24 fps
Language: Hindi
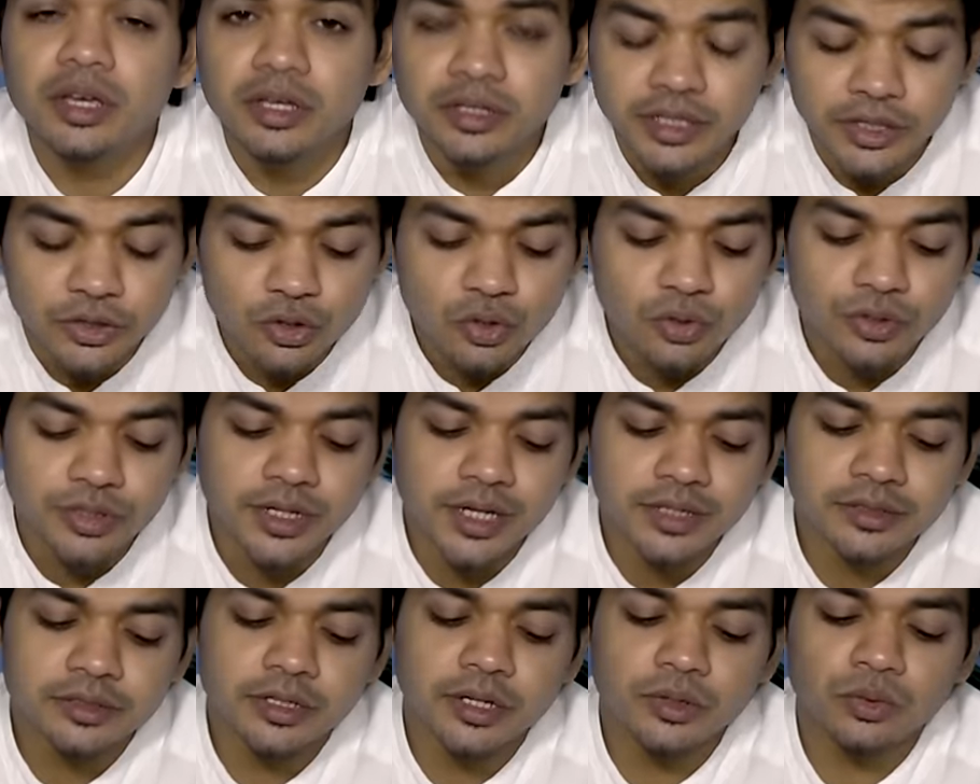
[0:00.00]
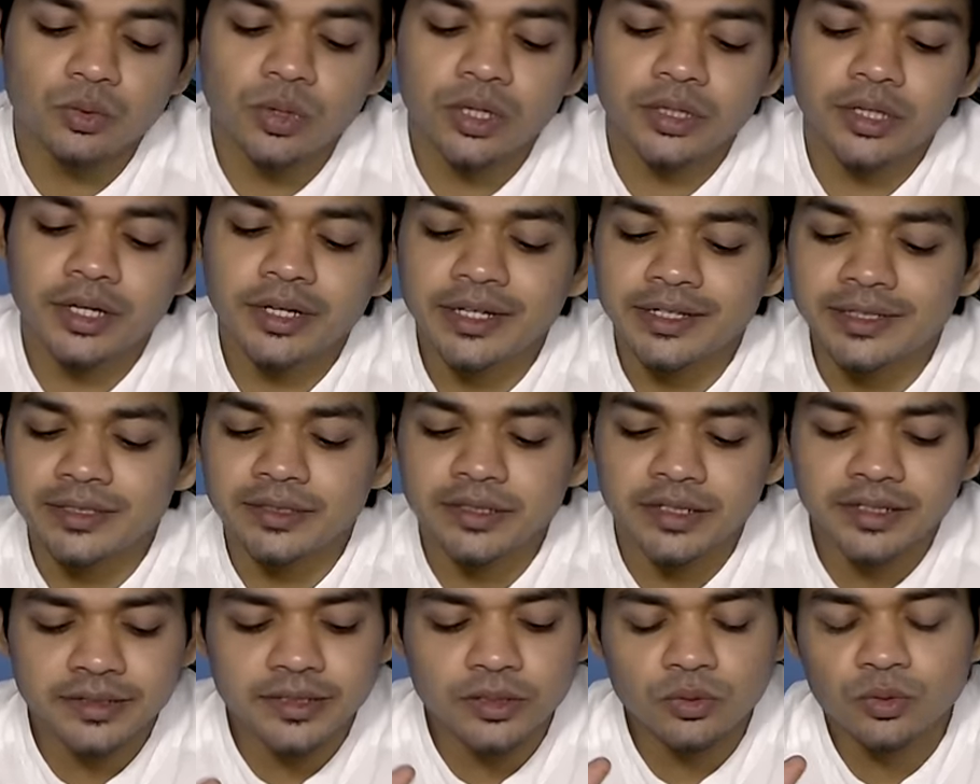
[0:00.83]
ये जो डिज़ास्टर हुआ था ये इस
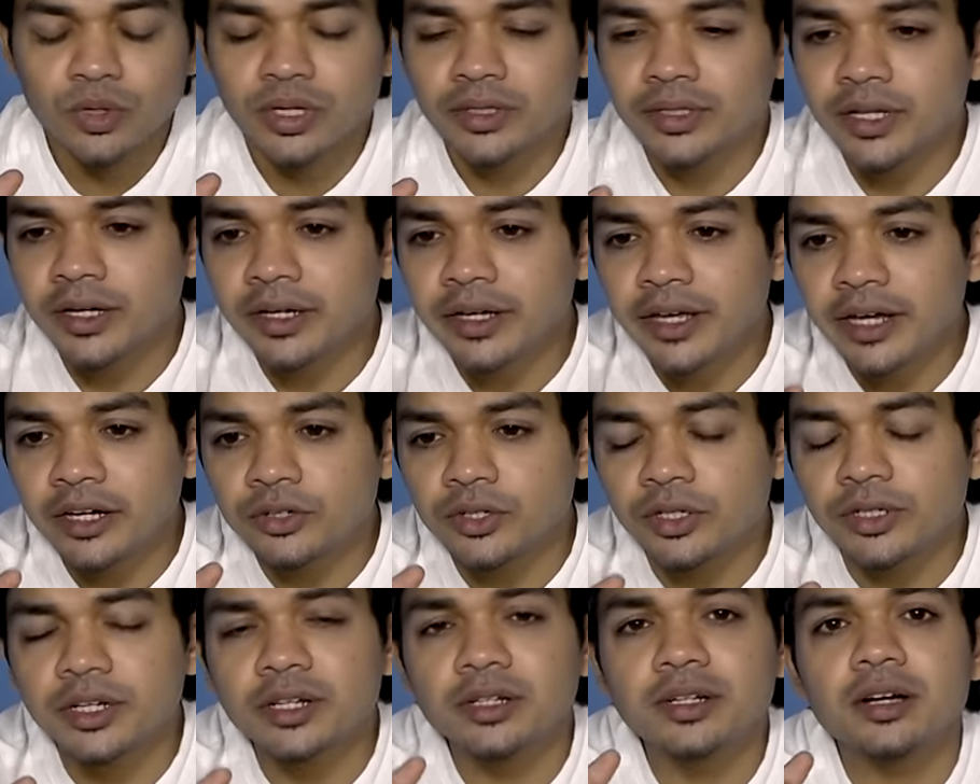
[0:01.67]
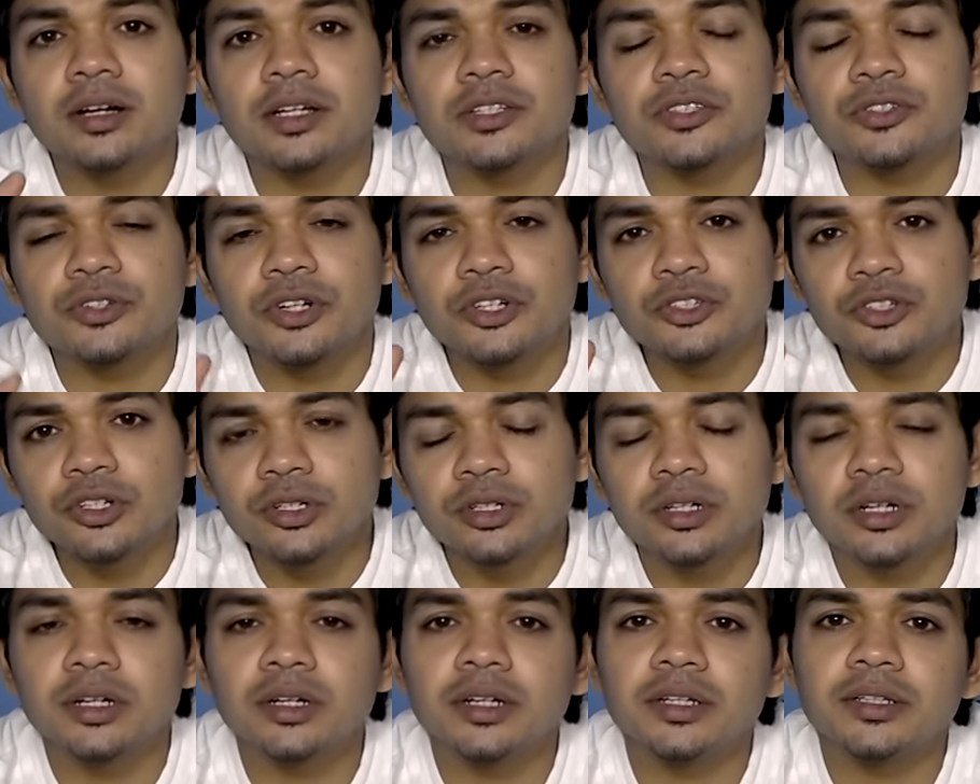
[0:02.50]
तरह से हुआ था कि एक टनल का कंस्ट्रक्शन
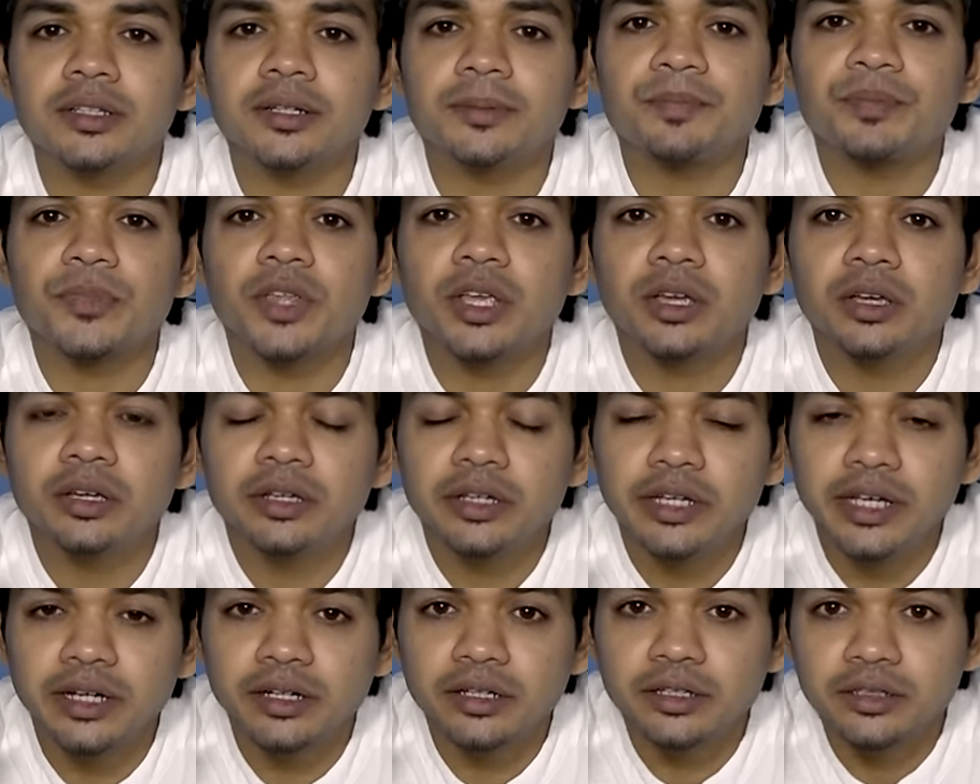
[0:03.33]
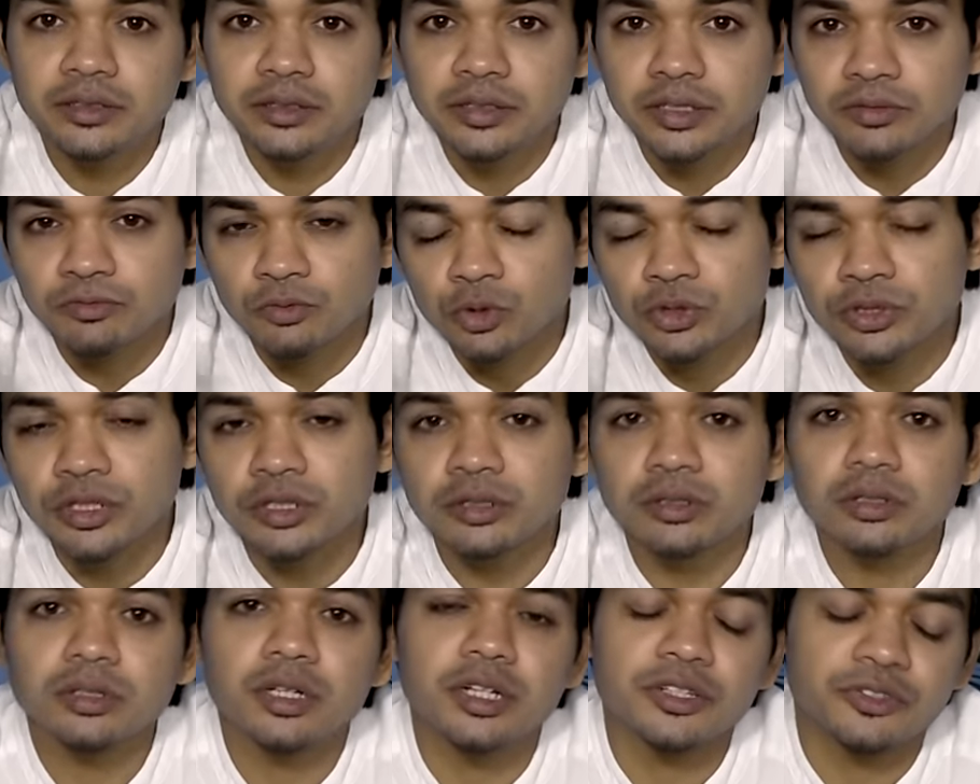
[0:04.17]
करना था एक उस
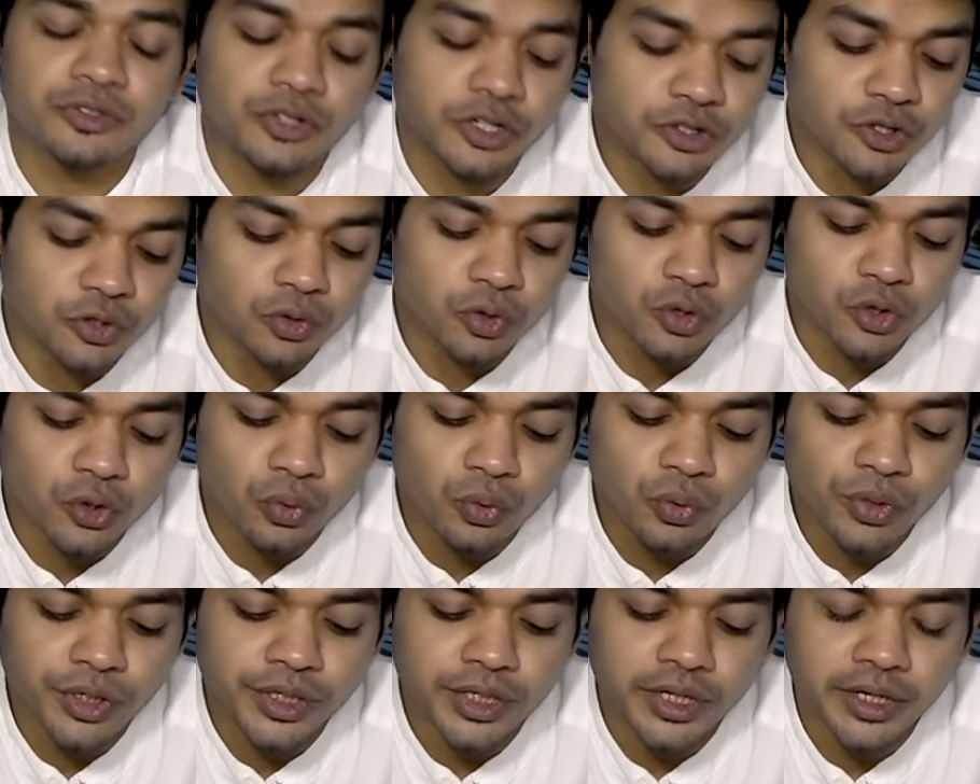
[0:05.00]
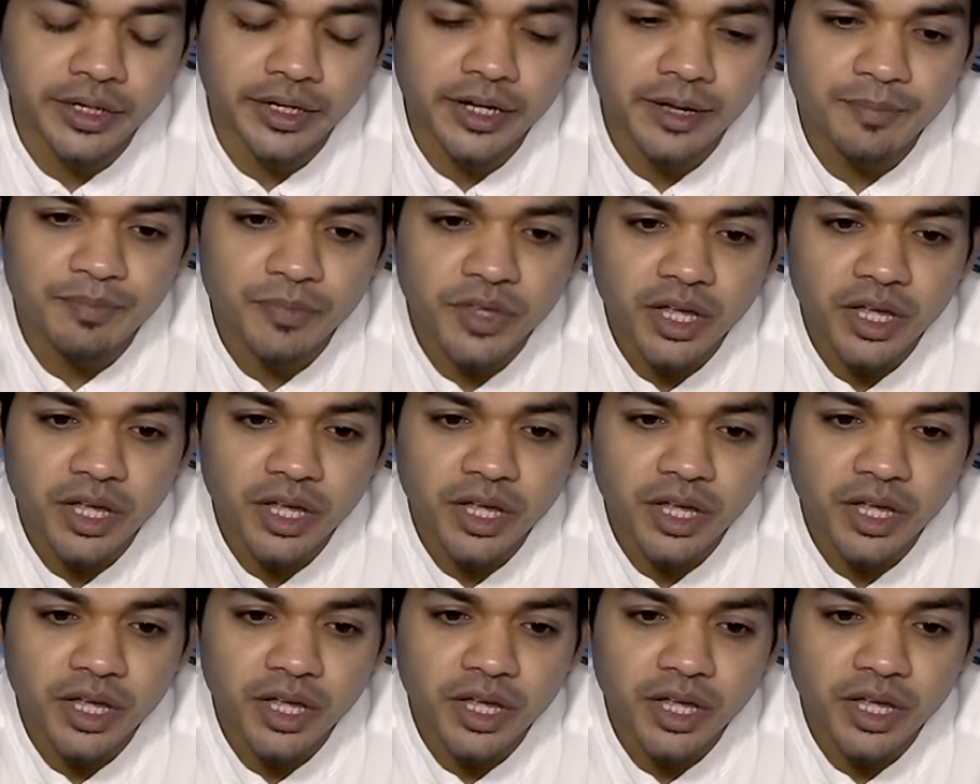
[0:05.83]
कंस्ट्रक्शन को शुरू किया गया